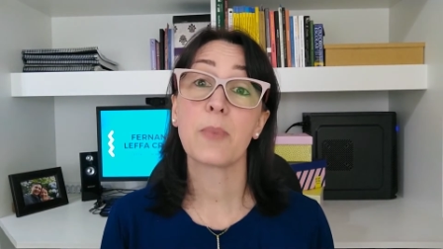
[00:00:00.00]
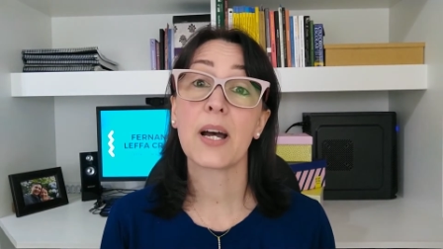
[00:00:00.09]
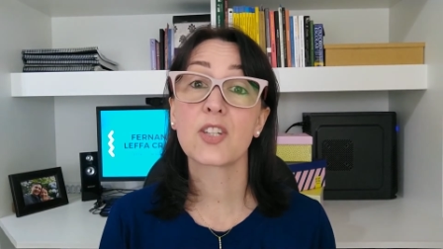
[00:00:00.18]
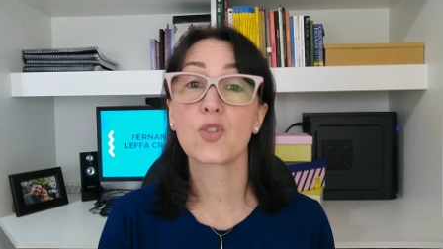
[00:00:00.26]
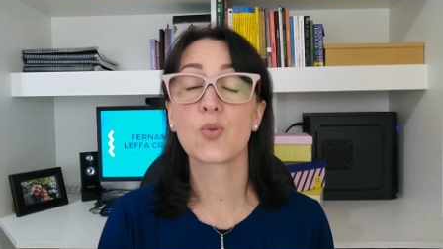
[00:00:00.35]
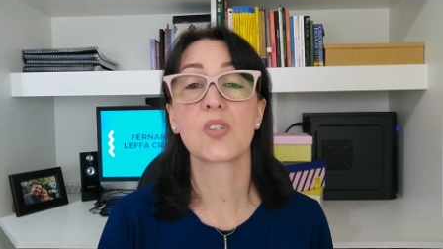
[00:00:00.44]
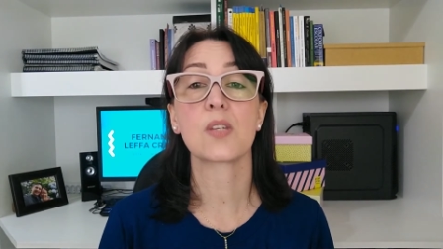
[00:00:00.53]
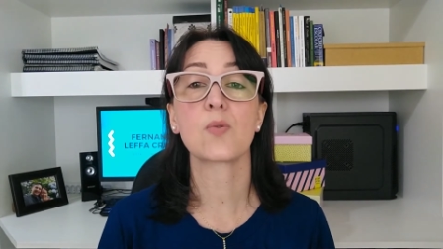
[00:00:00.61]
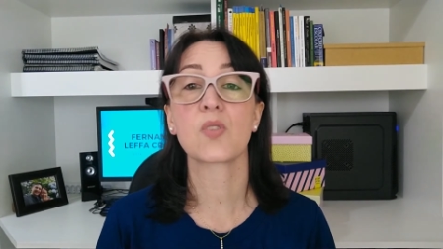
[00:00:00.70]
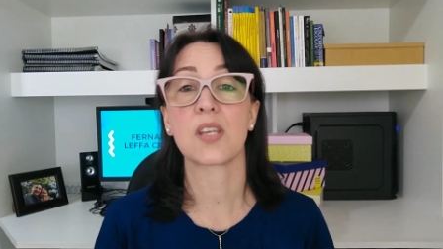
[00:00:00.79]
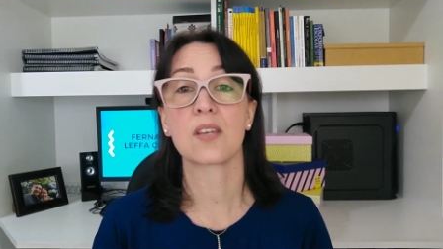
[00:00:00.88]
parte dos
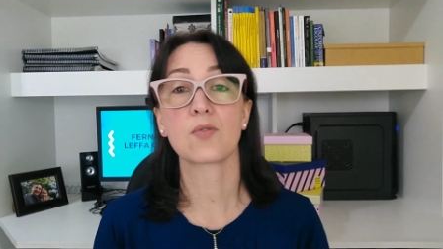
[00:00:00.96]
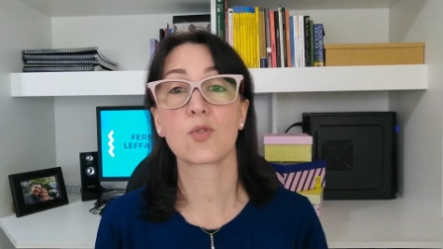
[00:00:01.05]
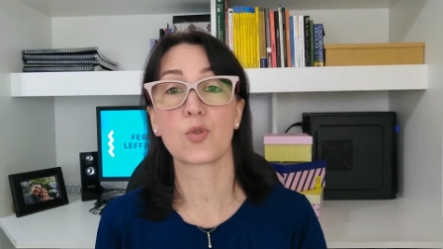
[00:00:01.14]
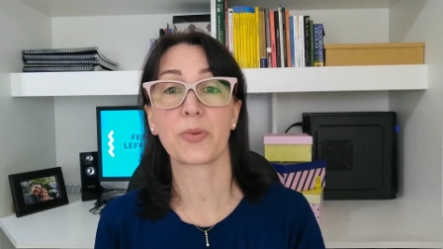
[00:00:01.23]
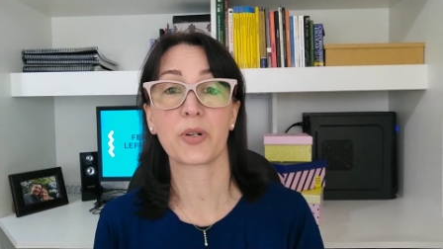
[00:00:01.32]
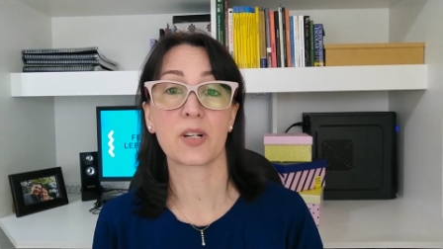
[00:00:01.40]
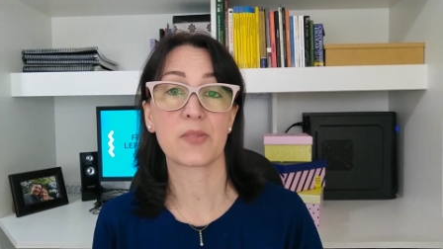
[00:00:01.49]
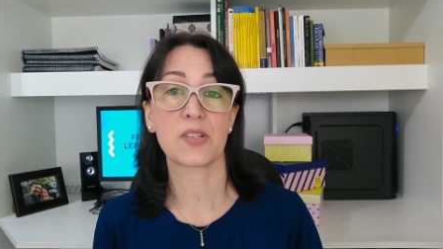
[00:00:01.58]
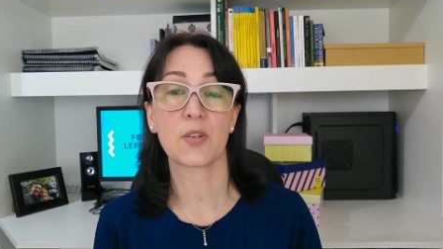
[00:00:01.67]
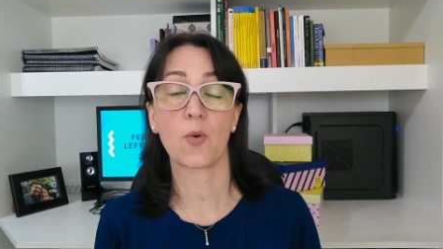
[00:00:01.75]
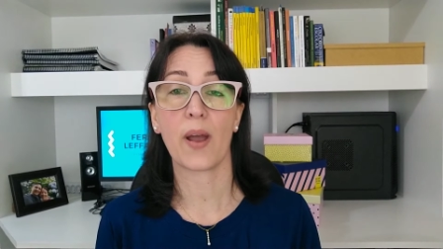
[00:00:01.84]
5 censos do programa
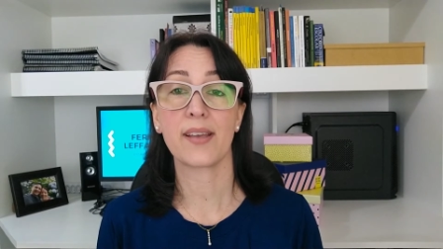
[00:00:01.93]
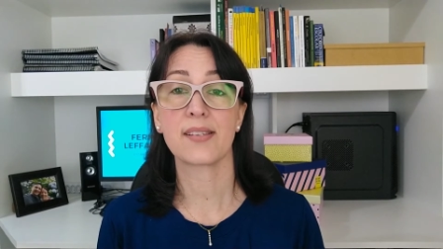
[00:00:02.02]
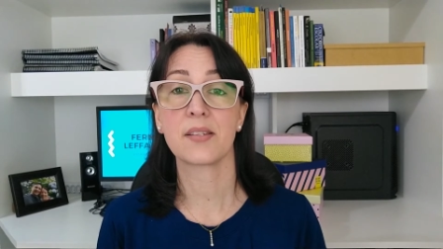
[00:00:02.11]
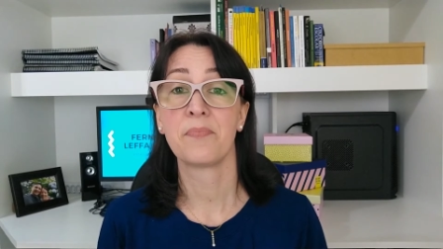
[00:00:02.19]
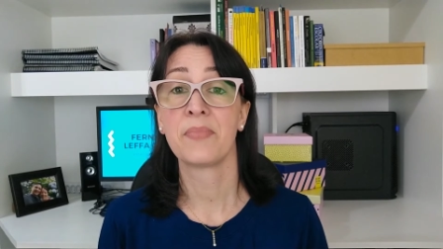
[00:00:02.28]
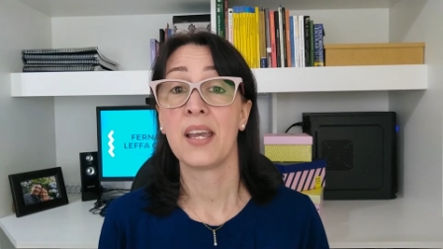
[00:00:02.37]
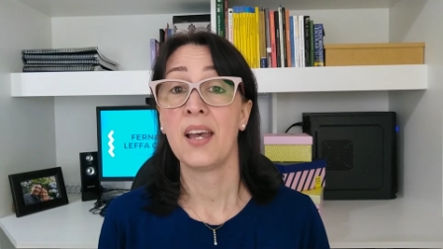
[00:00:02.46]
5S,